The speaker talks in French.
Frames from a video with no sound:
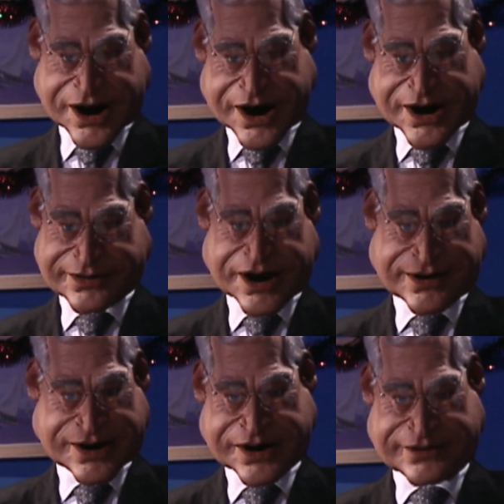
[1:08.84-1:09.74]

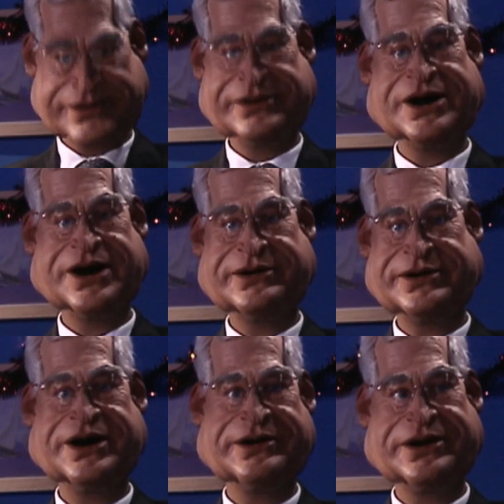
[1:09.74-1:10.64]
J'assume l'entière
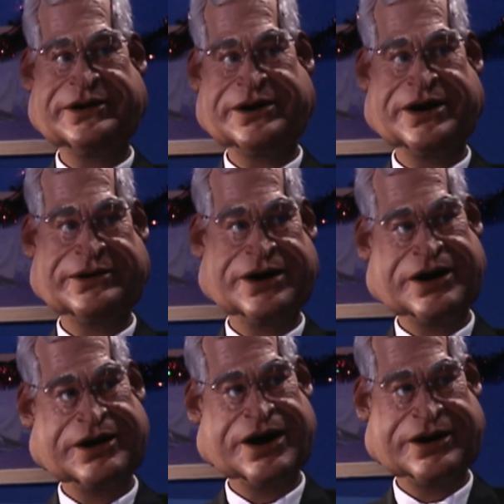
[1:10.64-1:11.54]
responsabilité de cet
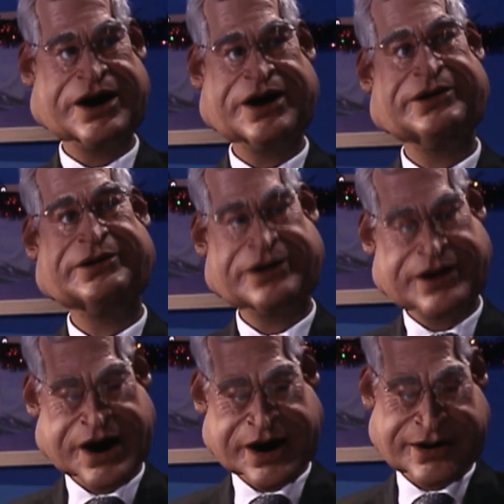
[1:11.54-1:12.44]
échec et j'en
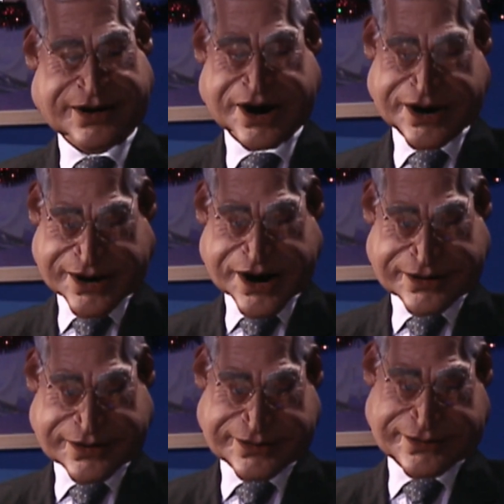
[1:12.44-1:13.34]
tire les
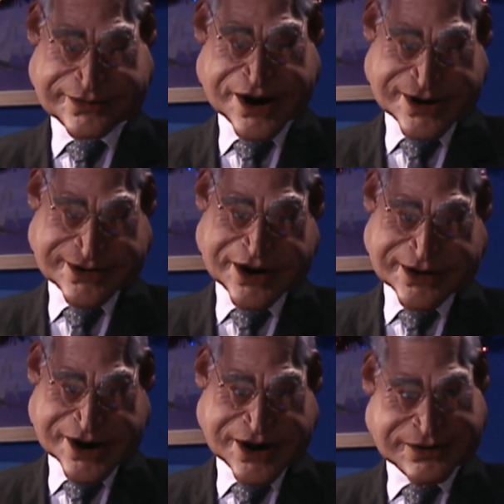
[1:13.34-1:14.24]
conséquences en me
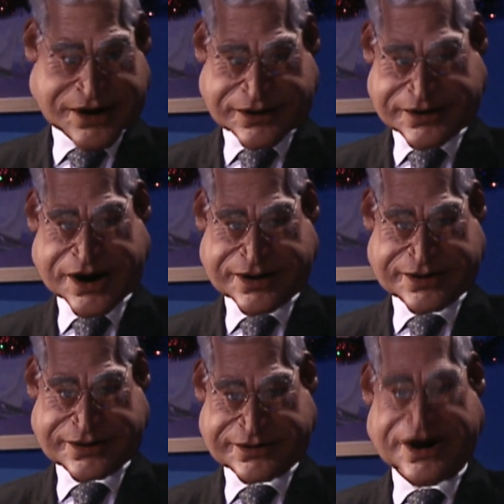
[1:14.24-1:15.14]
retirant définitivement
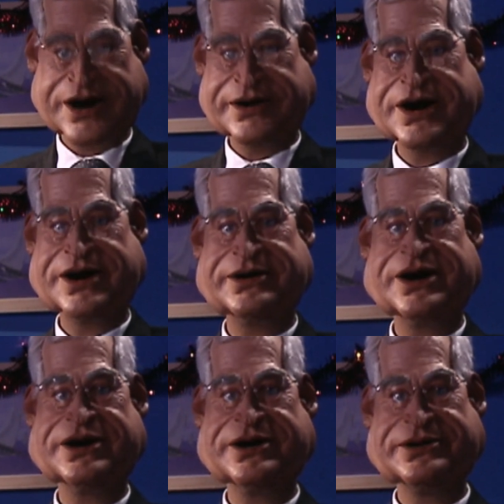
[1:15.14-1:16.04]
du costume du Père
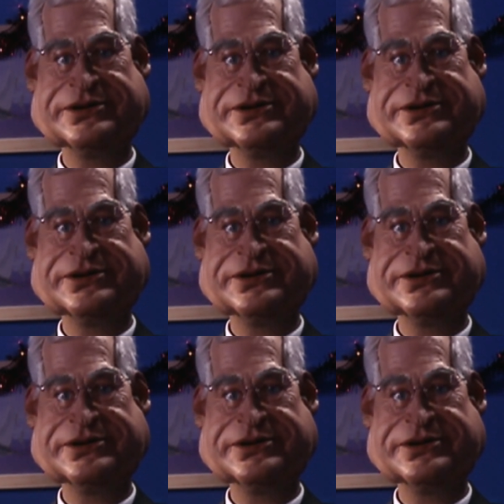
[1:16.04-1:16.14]
Noël.